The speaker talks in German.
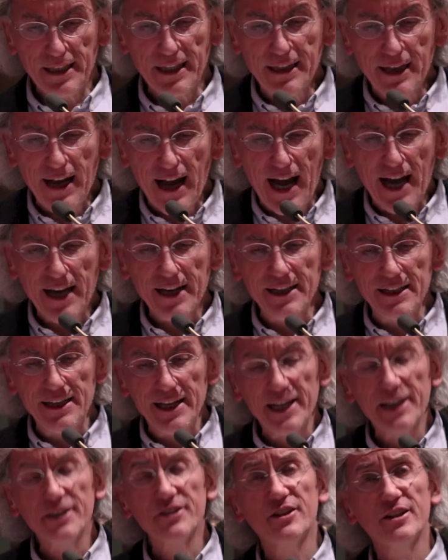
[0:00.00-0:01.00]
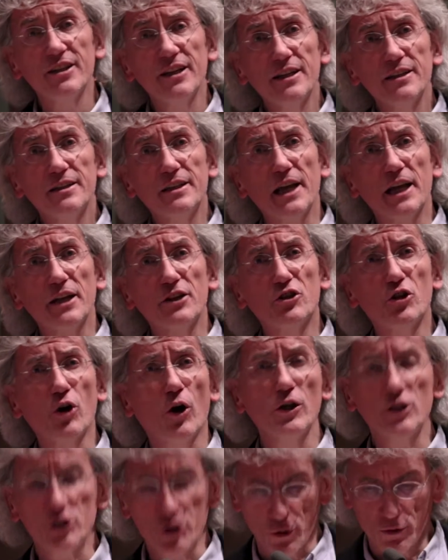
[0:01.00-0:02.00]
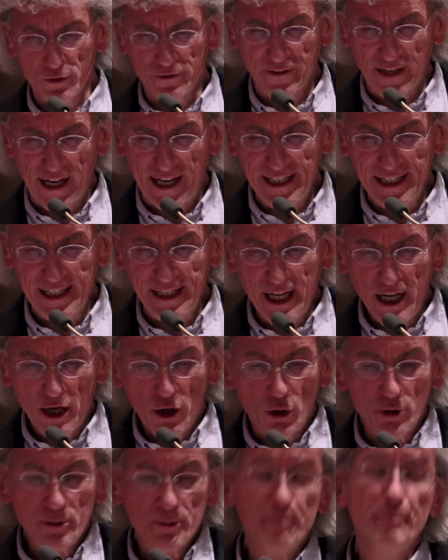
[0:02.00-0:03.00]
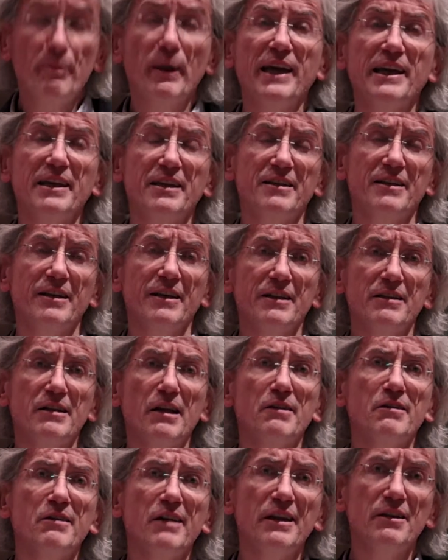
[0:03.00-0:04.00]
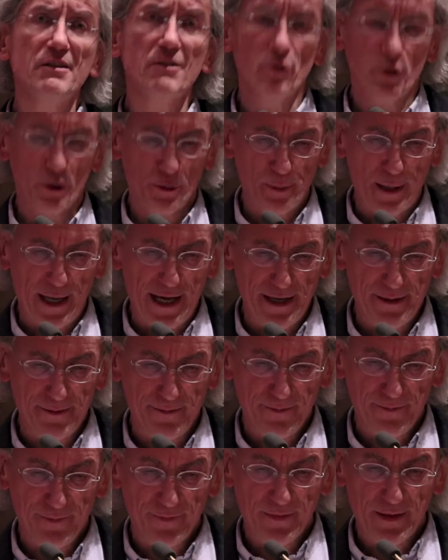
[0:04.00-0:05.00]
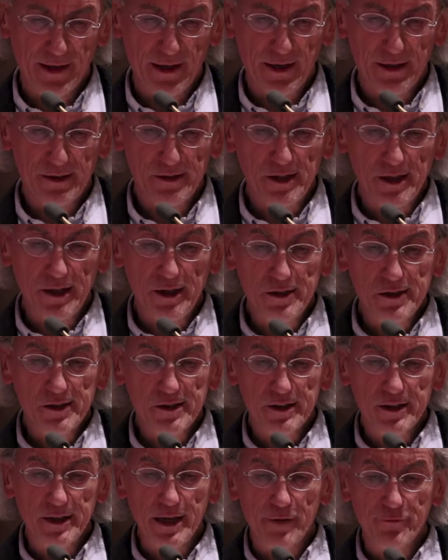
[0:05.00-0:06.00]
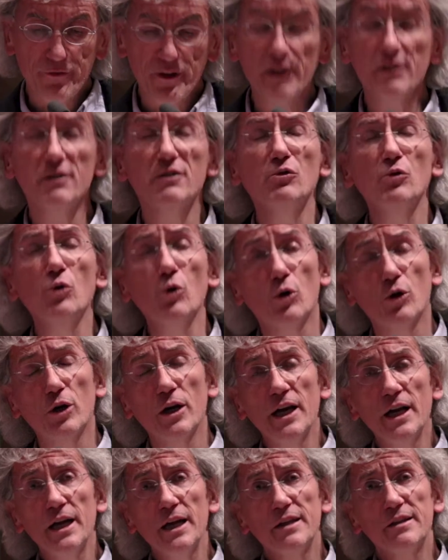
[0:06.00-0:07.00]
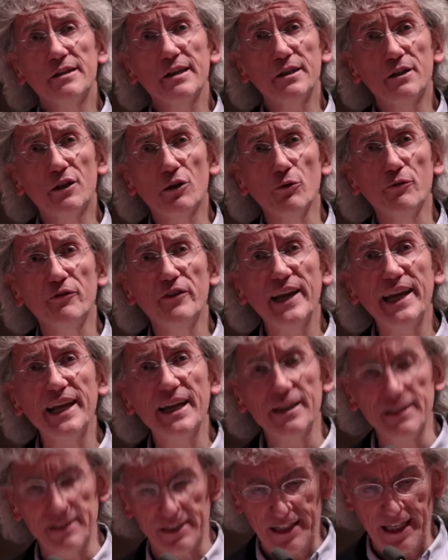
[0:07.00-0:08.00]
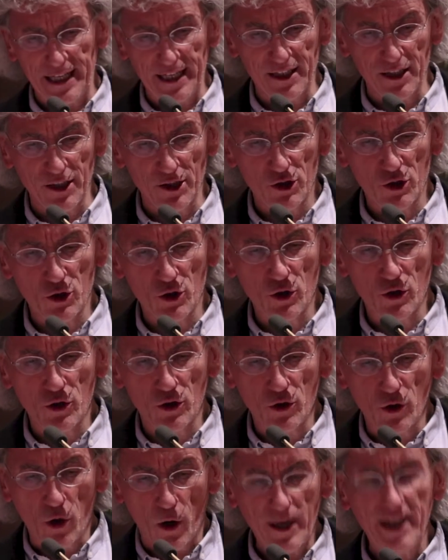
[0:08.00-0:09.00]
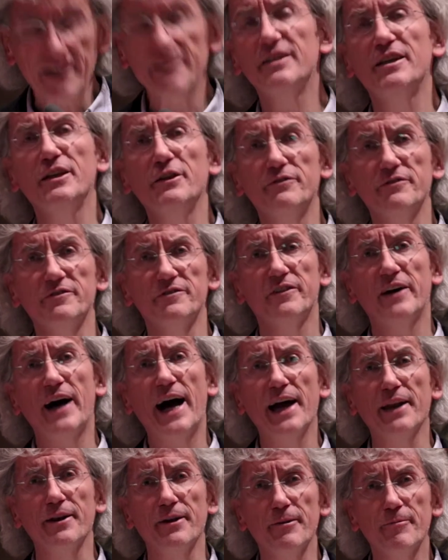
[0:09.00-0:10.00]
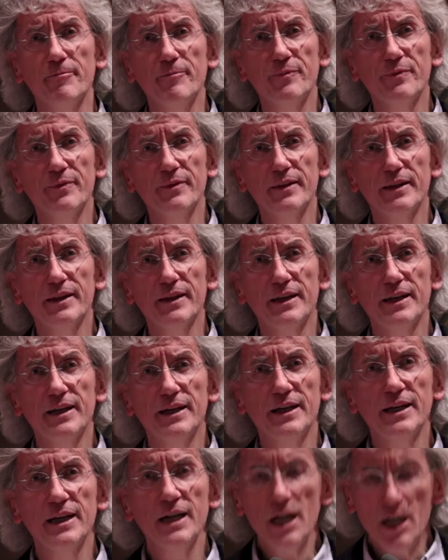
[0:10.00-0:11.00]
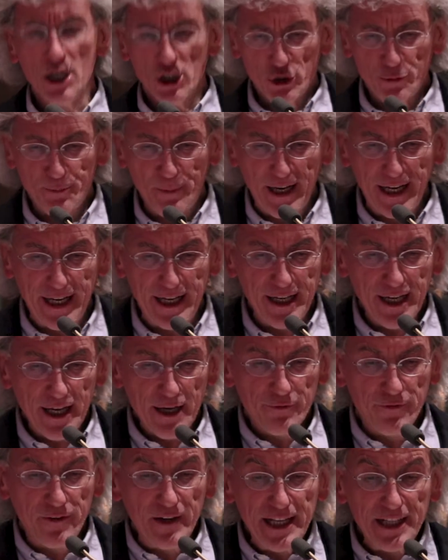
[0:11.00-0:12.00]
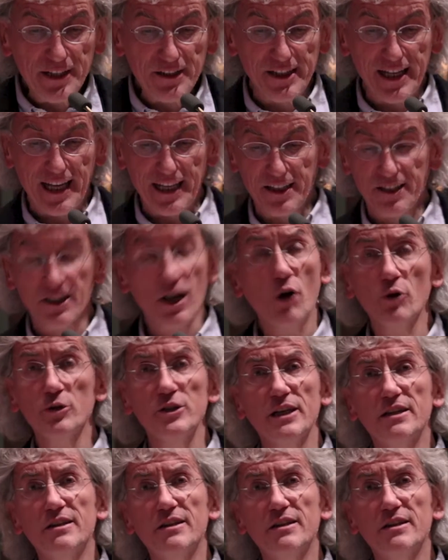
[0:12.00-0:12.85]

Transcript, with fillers: Die Klage legt die Enttäuschung frei und bricht der Sehnsucht Bahn. Sie ist der Versuch, sich zu wehren gegen kollektiven Wahn. Spee flieht nicht, auch